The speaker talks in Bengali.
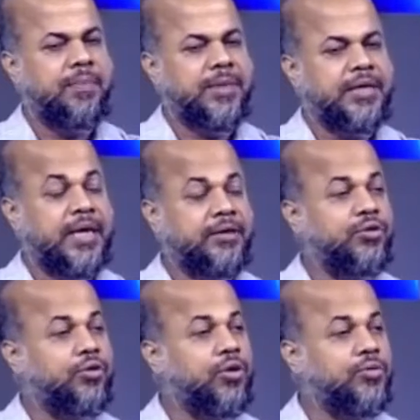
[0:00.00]
বাট
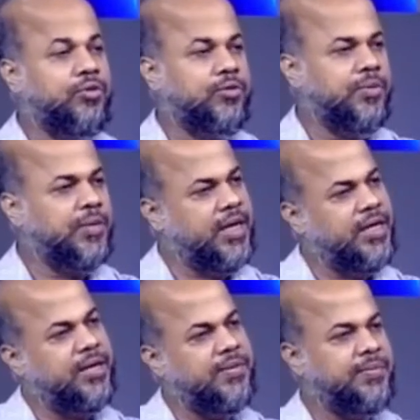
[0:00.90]
হাঁটুর কমন রুগী
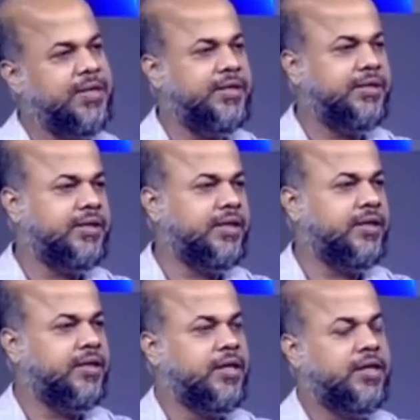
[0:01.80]
প্রায়ই আমার প্র্যাকটিসে
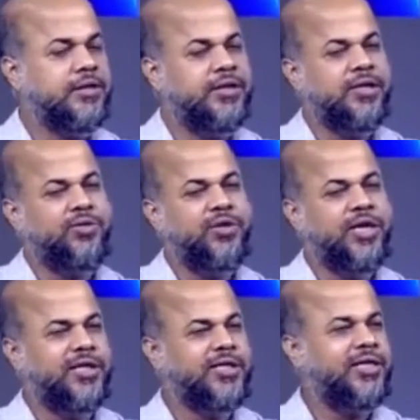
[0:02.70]
যে রুগী
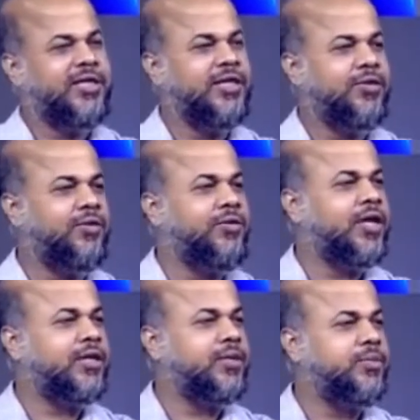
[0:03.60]
আসছে কি অন্য
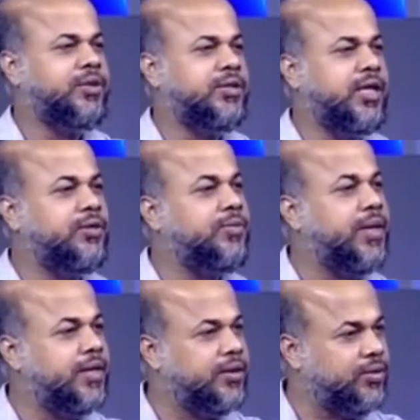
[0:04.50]
ডাক্তার বলেছে হাঁটু
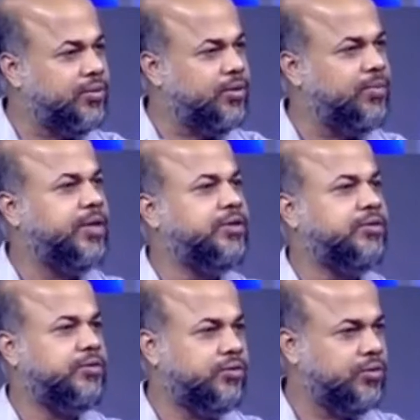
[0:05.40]
পাল্টাতে হবে
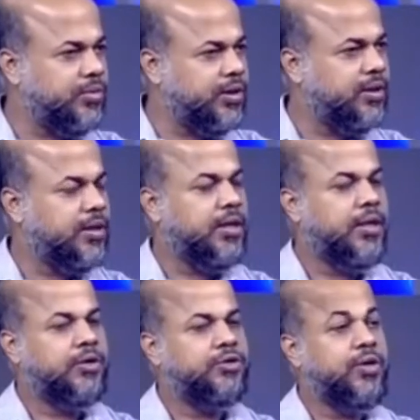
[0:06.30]
অপারেশন করতে হবে
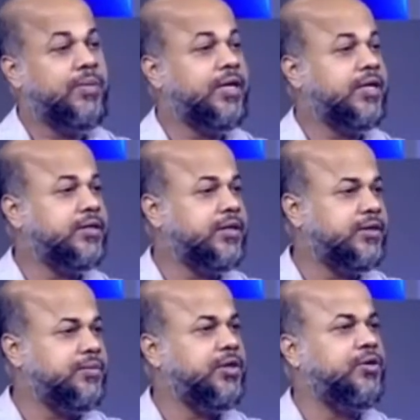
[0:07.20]
সো আমার কাছে
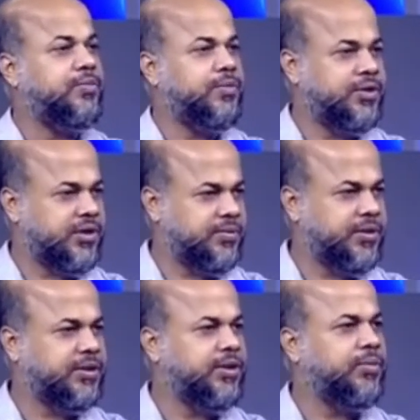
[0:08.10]
আসছে বিকল্প
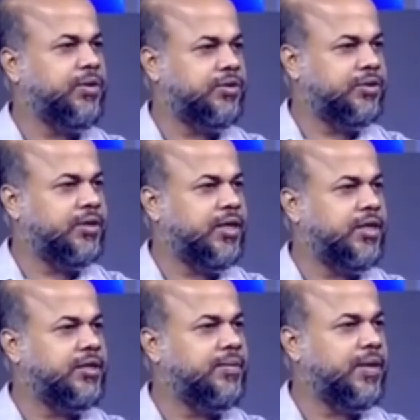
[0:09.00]
ট্রিটমেন্ট যে অপারেশন ছাড়া
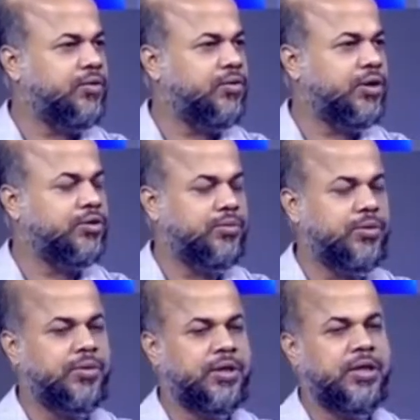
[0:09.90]
এটা ভালো করা
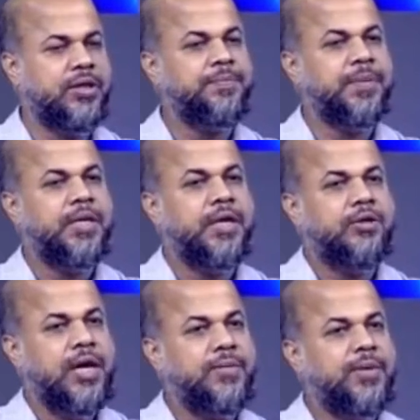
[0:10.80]
সম্ভব হয় কিনা
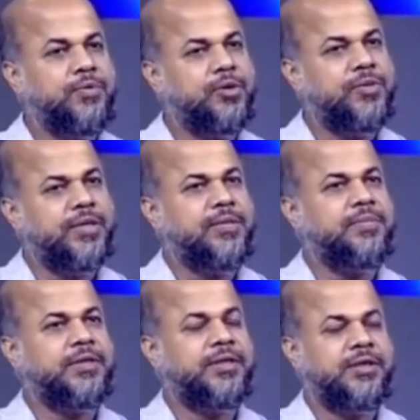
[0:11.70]
তো আমার প্রথম একটা
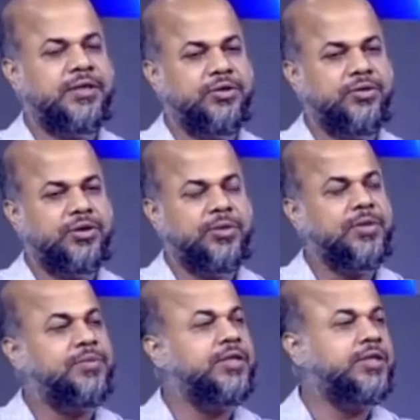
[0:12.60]
মেসেজ সেটা হচ্ছে
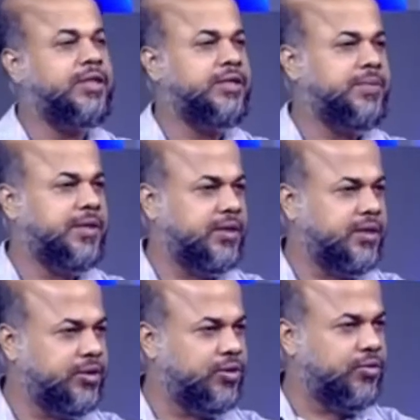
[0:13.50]
প্রিভেনশন ইজ বেটার
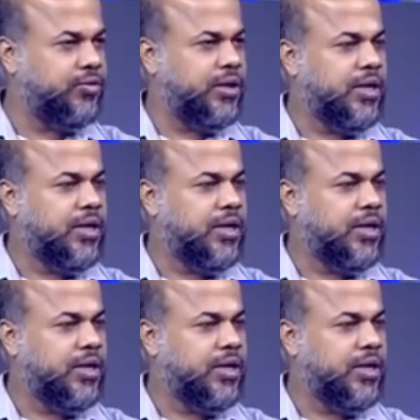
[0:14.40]
দেন কিউর